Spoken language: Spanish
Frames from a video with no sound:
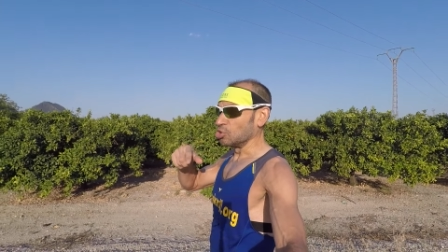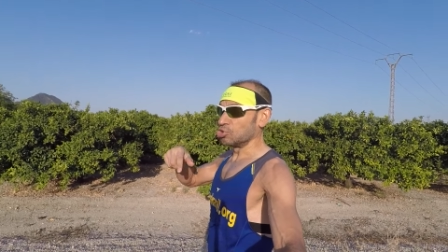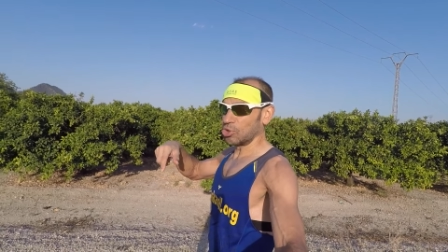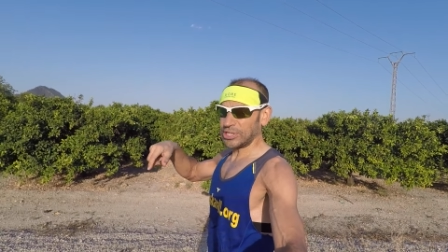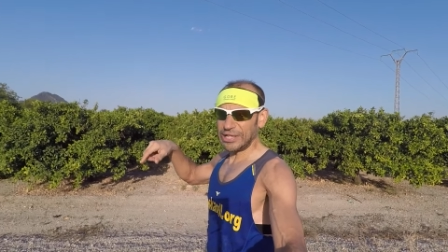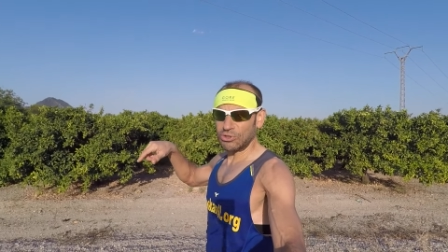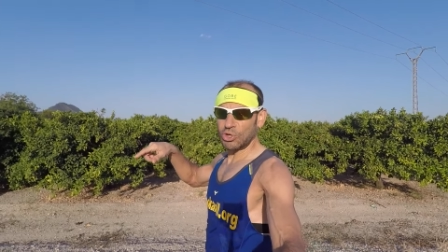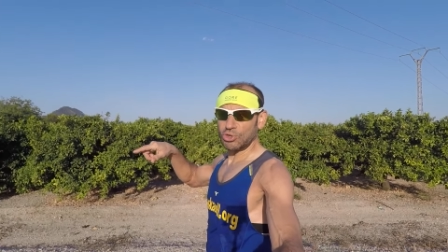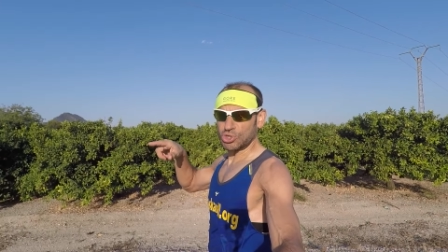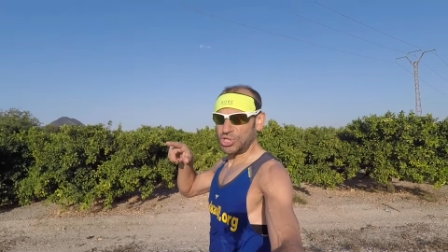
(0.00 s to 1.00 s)

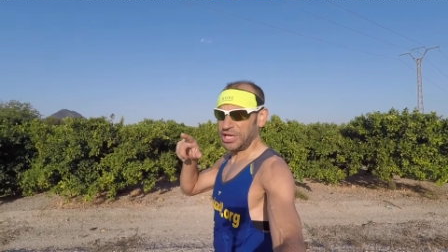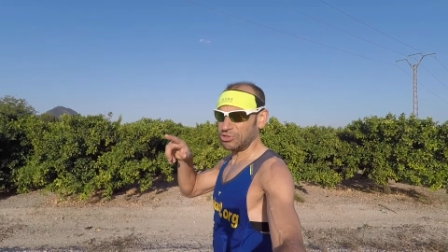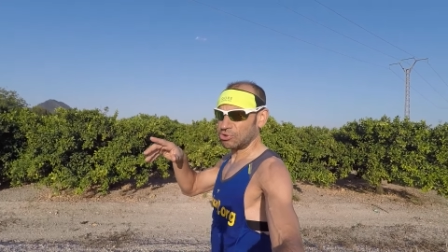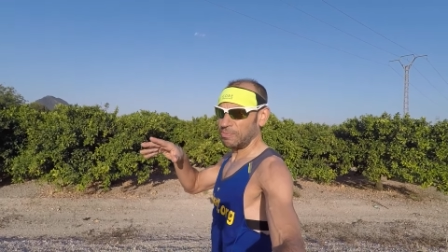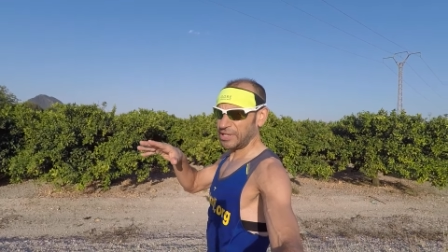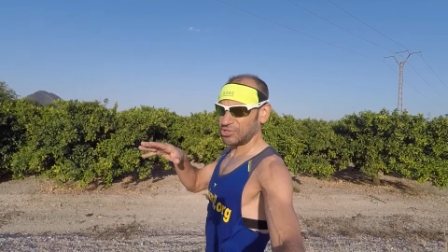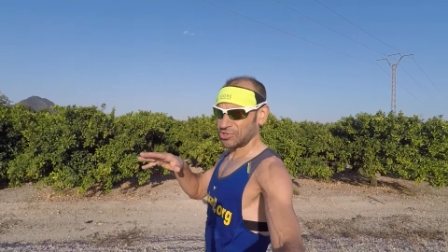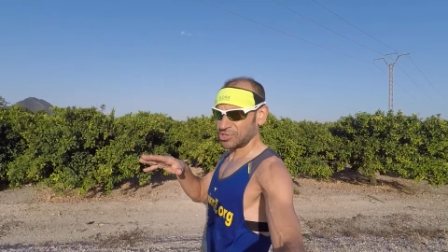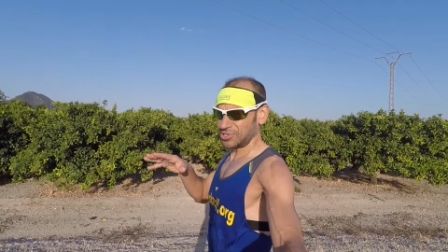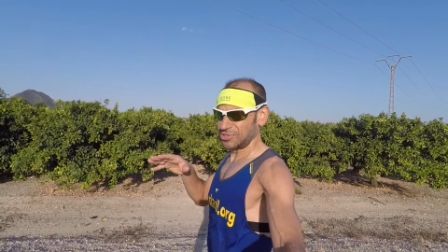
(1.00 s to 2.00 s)
trotando 200
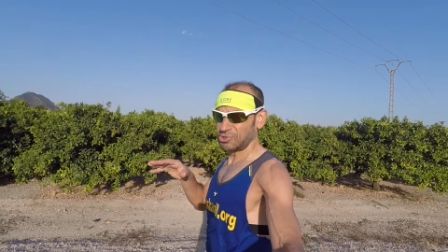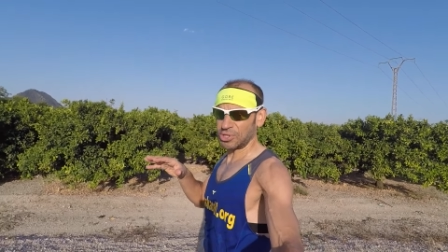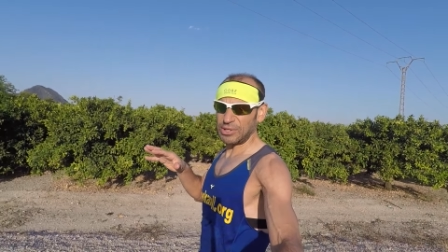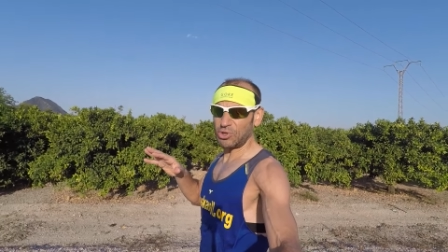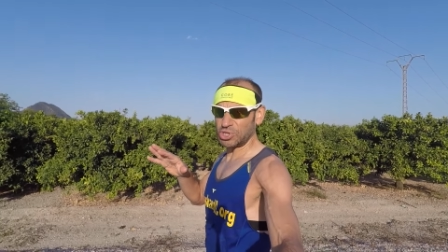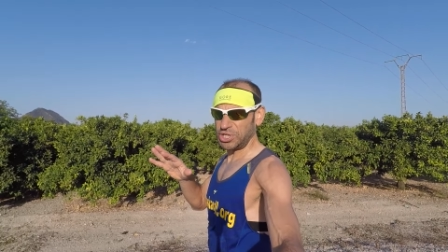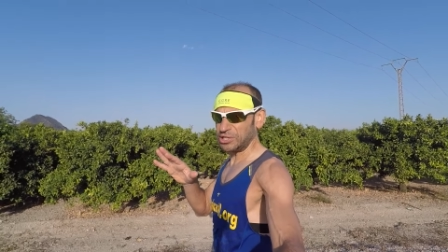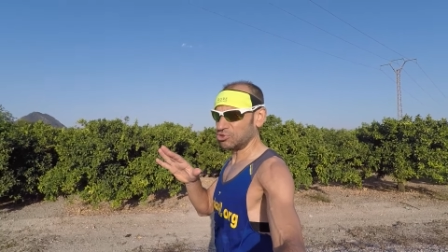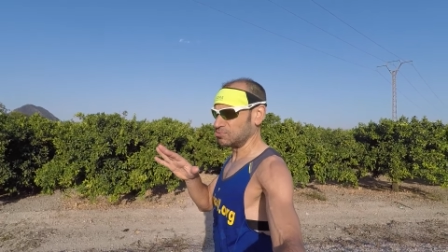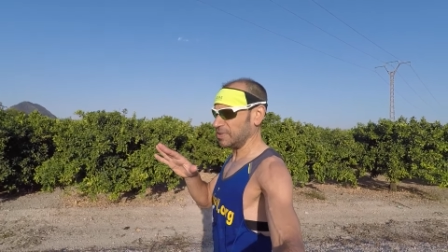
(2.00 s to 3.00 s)
metros, trotando
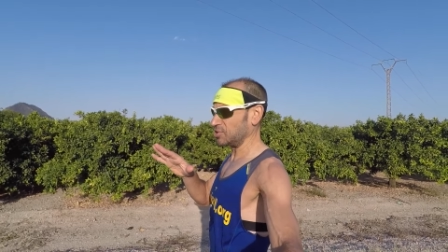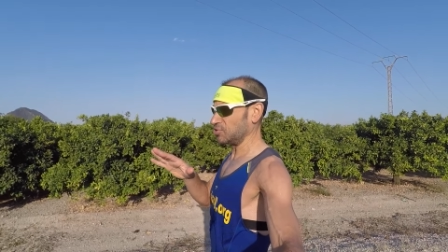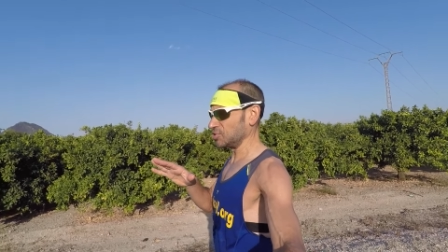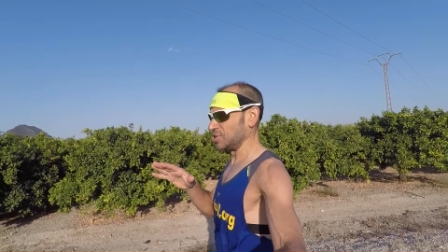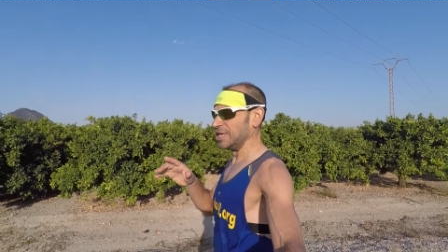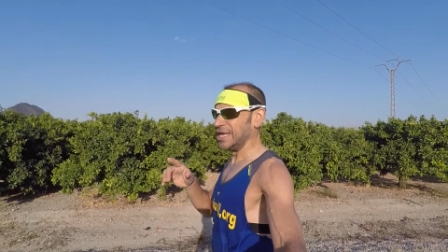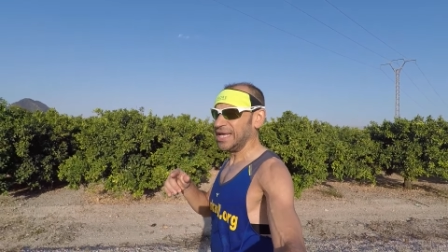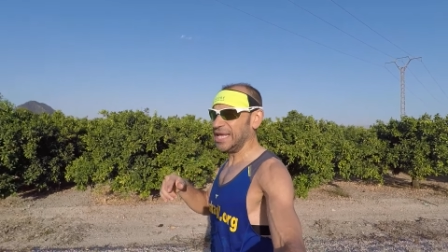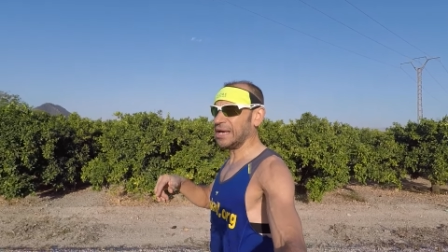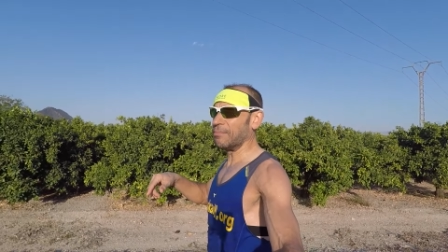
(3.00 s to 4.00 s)
200 metros,
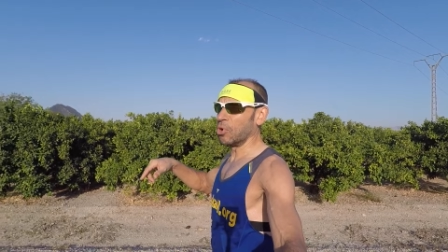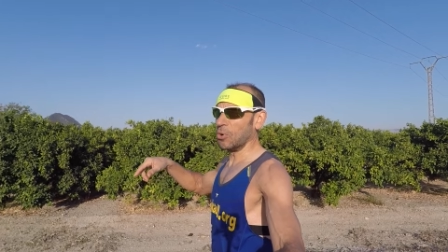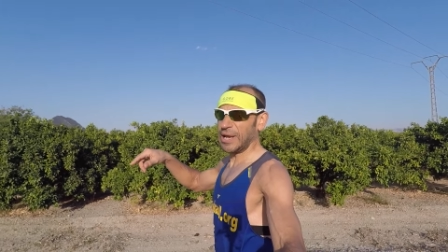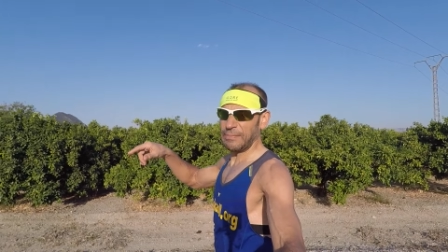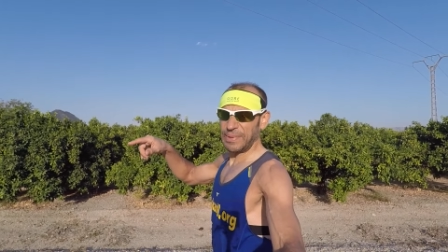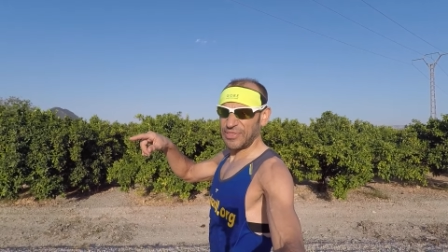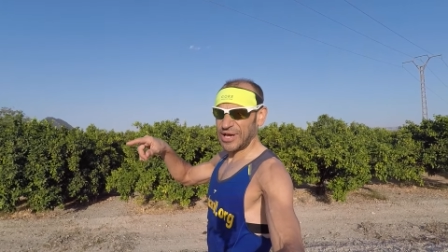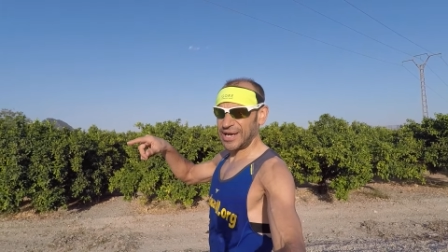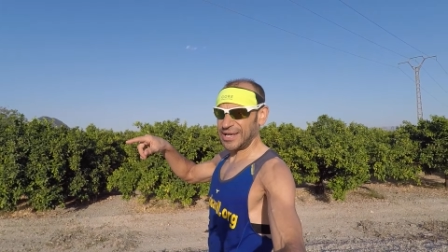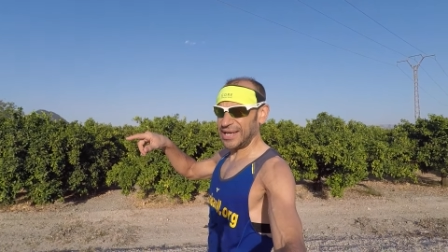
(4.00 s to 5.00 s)
y volver a
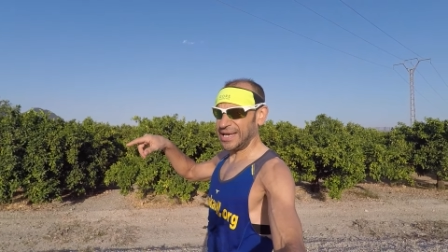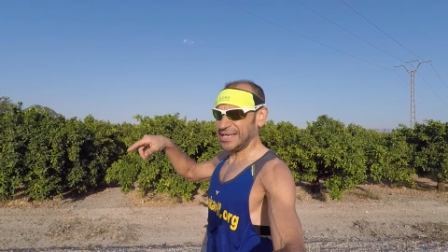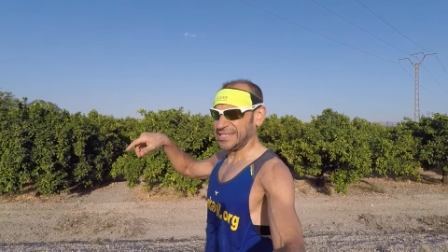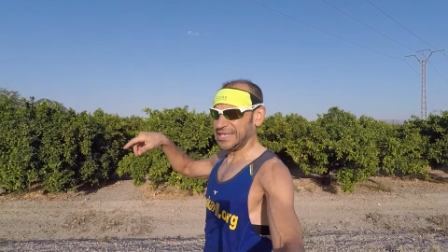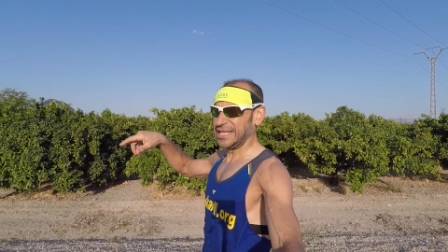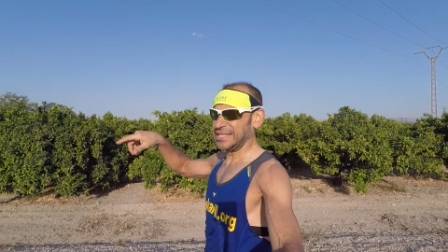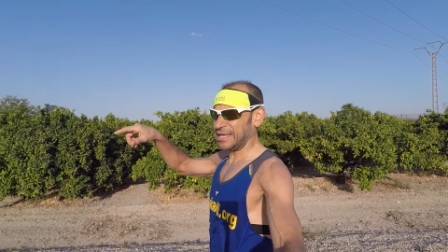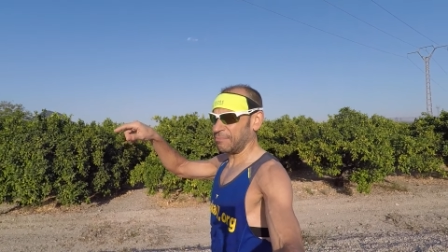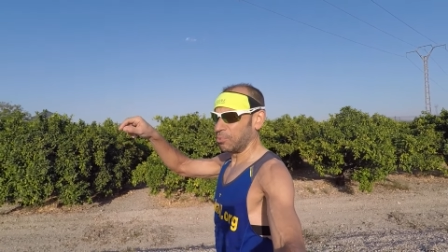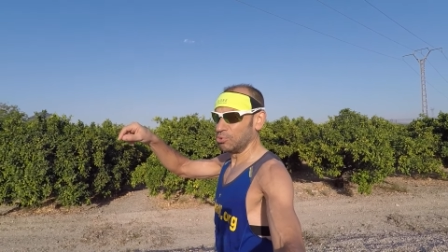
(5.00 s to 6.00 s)
empezar en el
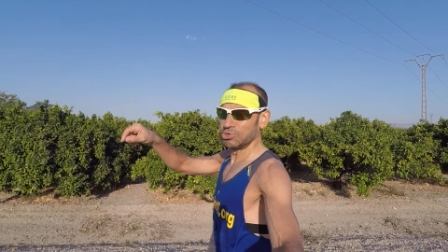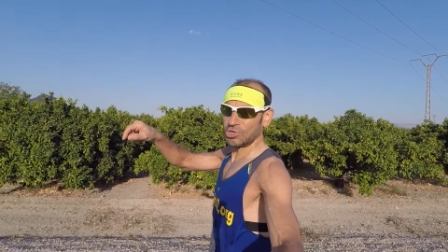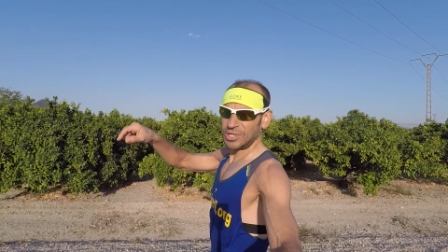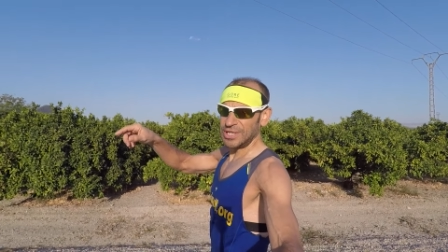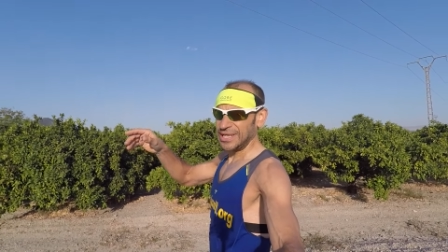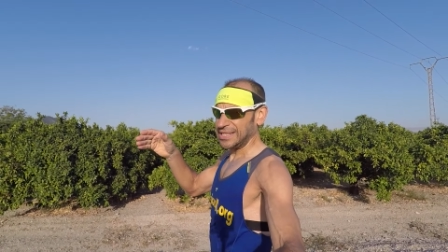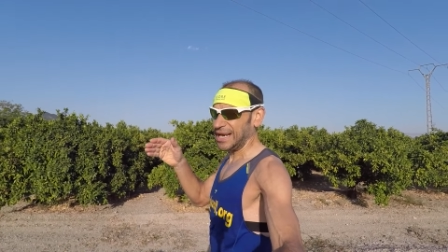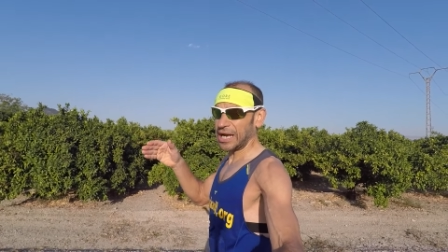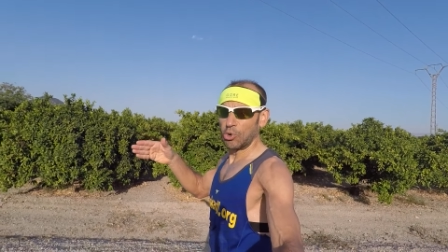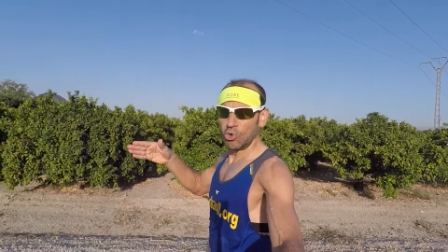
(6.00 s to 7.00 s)
siguiente punto
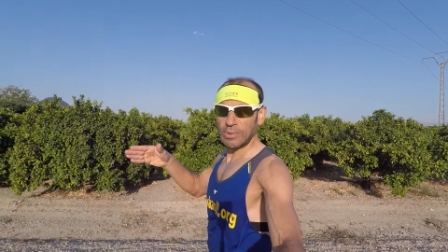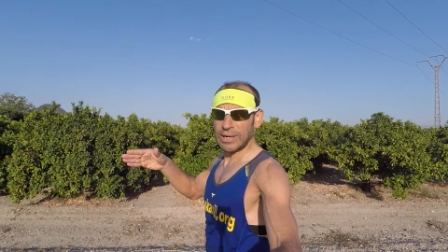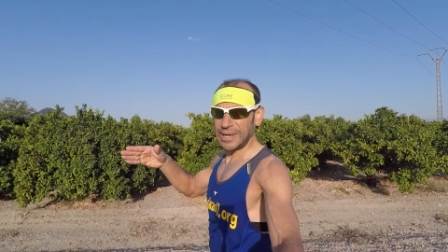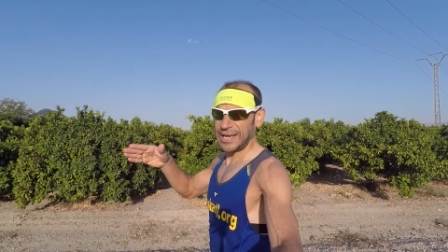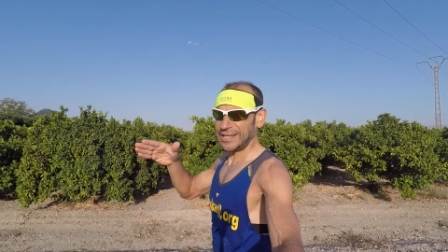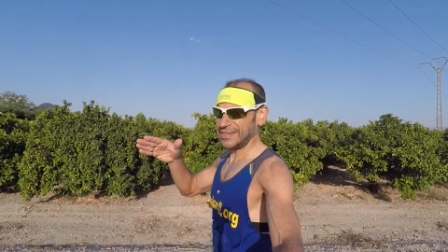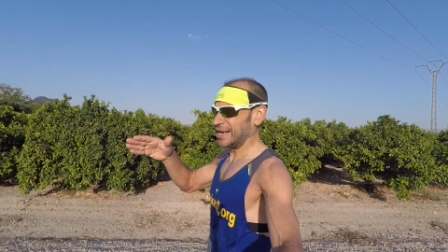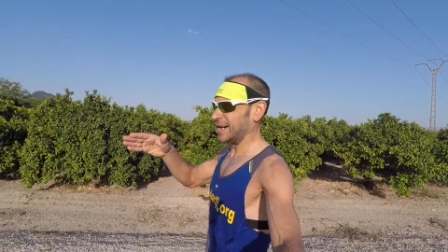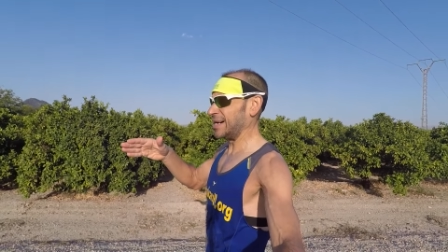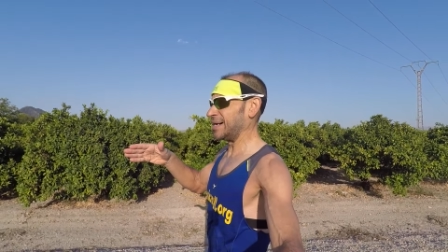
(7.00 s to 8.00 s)
de la curva, ¿vale? De
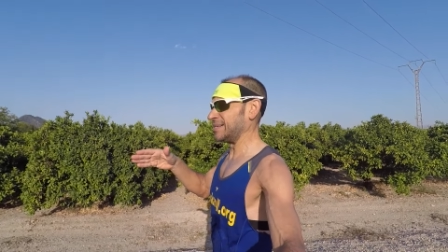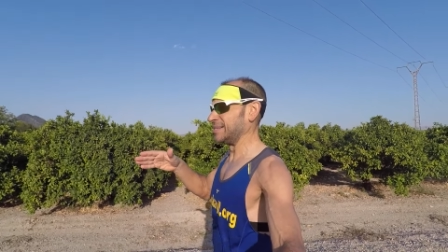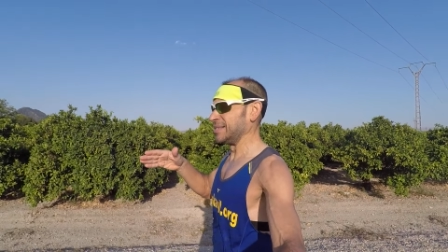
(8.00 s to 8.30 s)
la,